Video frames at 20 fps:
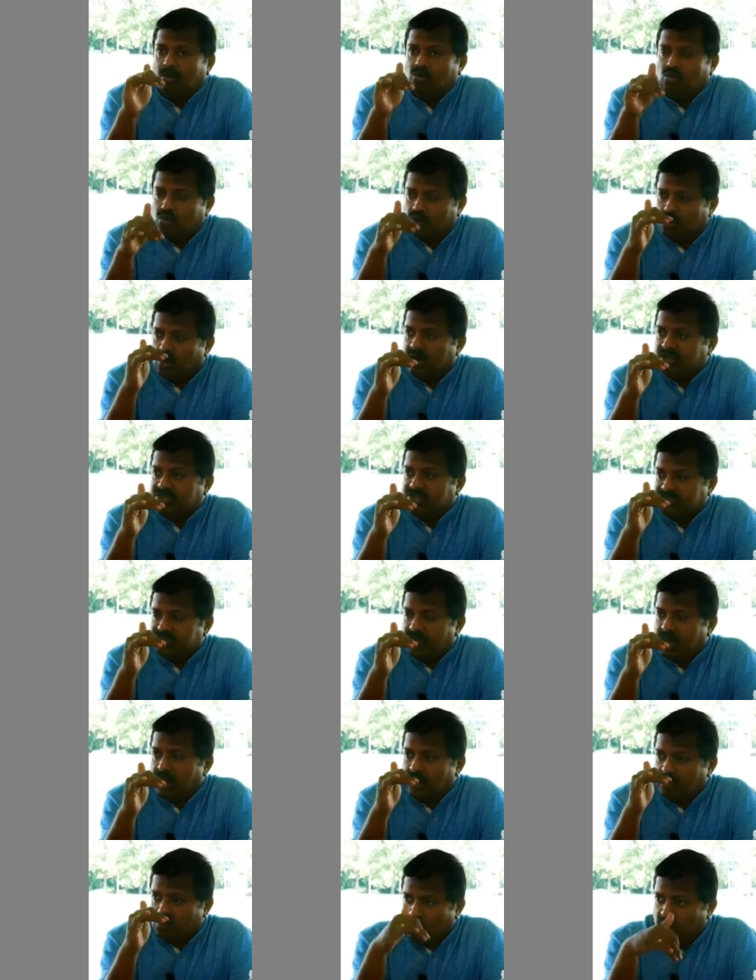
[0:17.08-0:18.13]
குட்
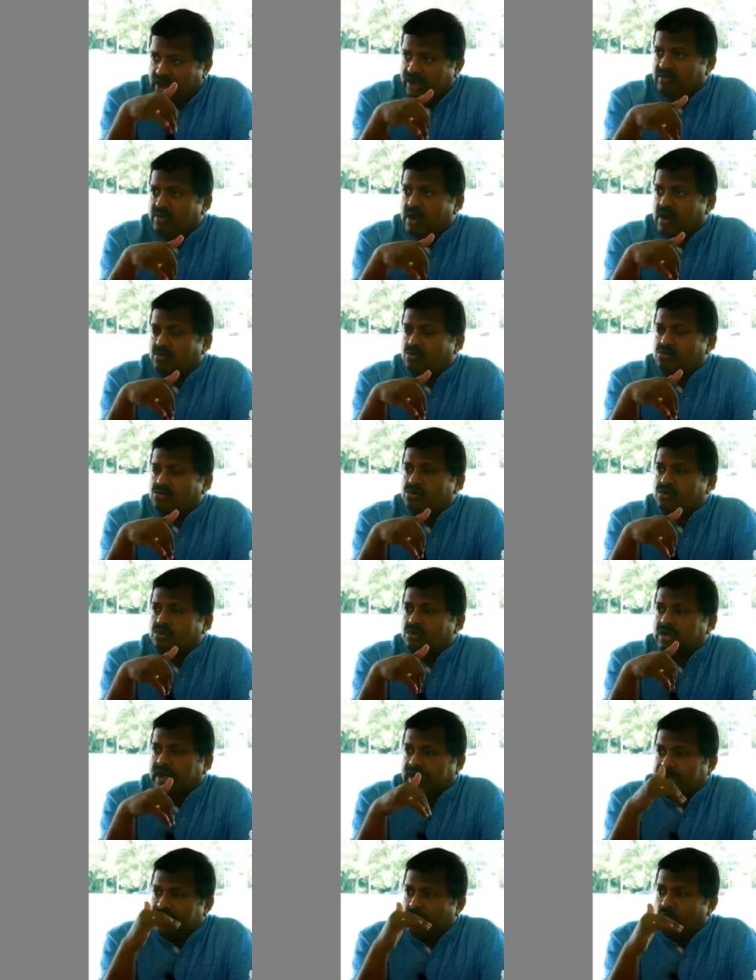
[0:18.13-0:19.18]
கொலஸ்ட்ரால் குறைவாகவும்
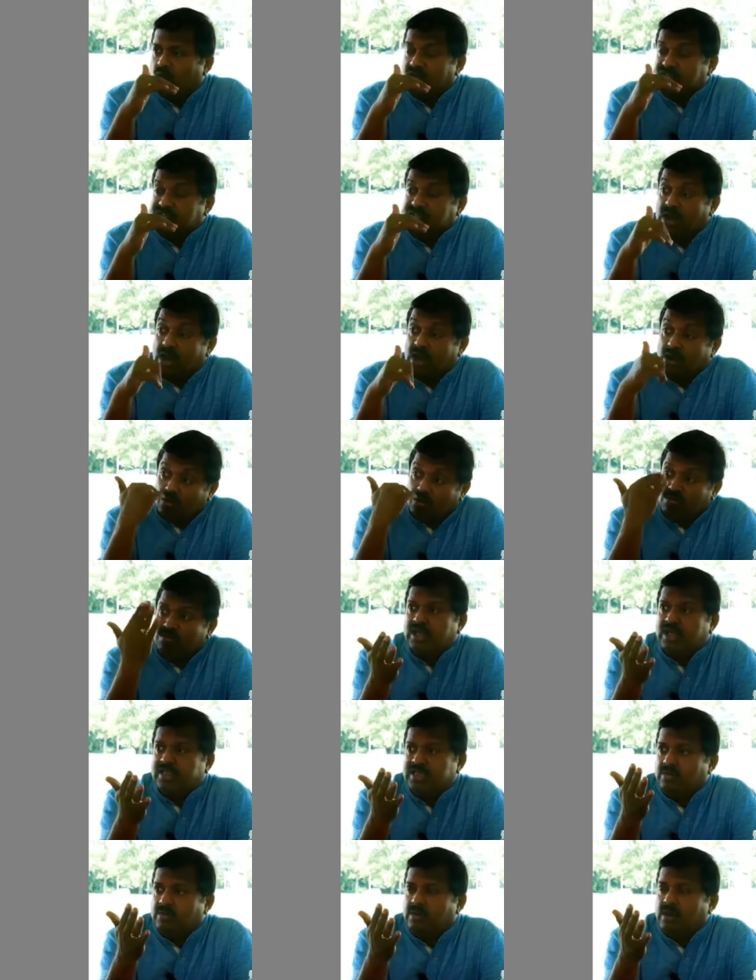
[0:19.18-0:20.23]
கெட்ட கொலஸ்ட்ரால் ரொம்ப
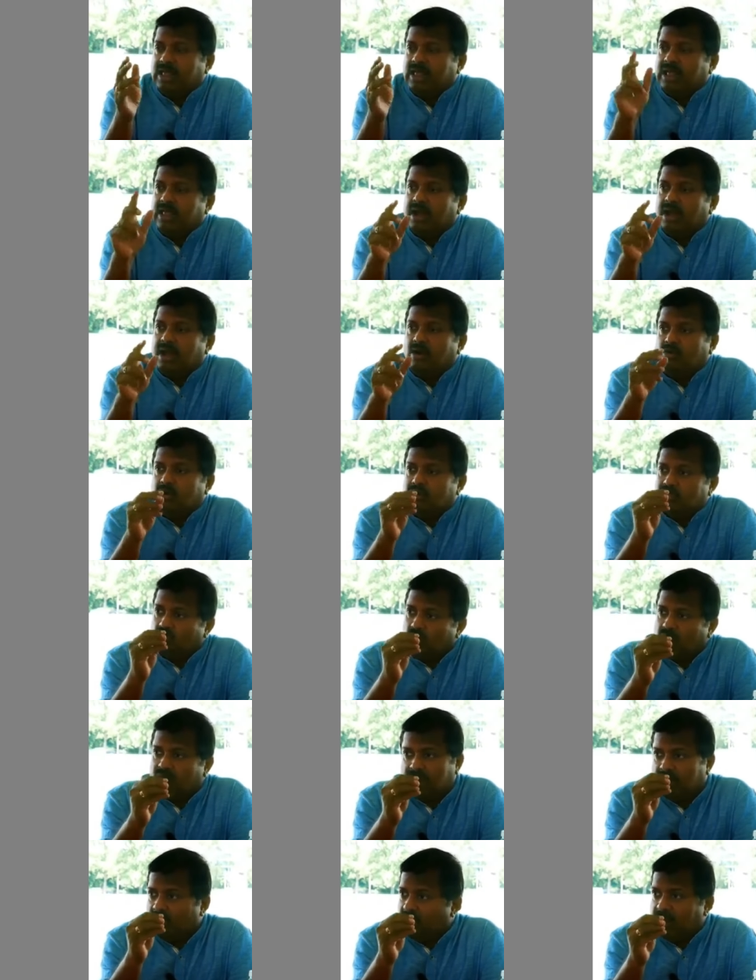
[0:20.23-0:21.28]
அதிகமாக அதாவது அவங்க
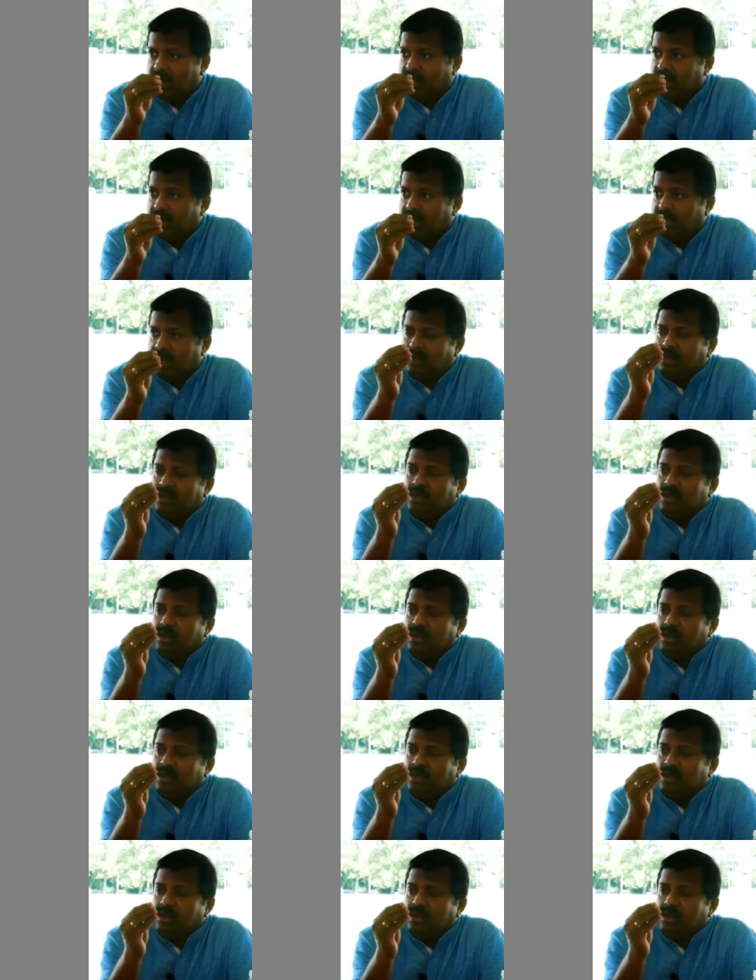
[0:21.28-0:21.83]
சொல்கிற அளவுலாம் இல்லை